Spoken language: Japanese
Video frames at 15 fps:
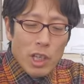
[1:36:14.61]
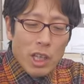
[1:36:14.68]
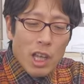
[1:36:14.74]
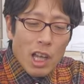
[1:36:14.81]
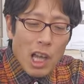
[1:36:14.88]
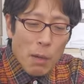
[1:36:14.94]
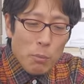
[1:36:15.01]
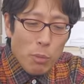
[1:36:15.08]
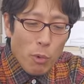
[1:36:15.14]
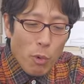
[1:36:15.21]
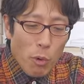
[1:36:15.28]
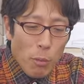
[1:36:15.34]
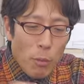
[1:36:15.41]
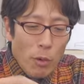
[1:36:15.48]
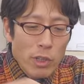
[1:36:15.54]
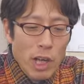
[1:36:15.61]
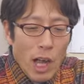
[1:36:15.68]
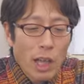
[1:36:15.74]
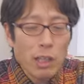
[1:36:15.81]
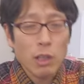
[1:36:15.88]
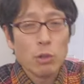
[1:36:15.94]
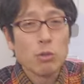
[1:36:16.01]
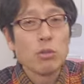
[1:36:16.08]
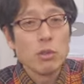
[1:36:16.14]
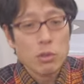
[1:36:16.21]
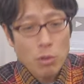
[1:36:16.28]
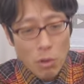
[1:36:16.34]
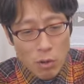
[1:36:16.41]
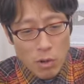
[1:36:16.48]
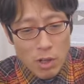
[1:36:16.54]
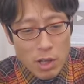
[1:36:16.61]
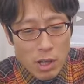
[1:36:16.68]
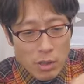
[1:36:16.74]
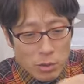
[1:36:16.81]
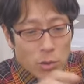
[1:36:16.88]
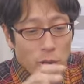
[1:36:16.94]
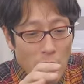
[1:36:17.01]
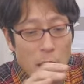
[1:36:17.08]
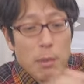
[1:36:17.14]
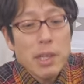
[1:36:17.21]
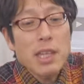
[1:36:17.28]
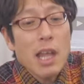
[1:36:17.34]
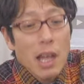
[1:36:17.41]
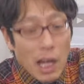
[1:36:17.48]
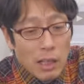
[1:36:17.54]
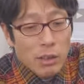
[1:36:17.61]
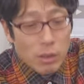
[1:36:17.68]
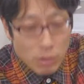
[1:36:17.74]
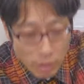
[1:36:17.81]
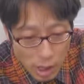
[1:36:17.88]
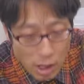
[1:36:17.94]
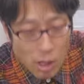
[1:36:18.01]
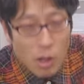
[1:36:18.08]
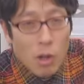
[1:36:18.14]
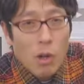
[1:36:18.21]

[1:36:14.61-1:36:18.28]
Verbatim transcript: 毛がボーボーに生えたって言うんですよ。そうエビネランっていうね。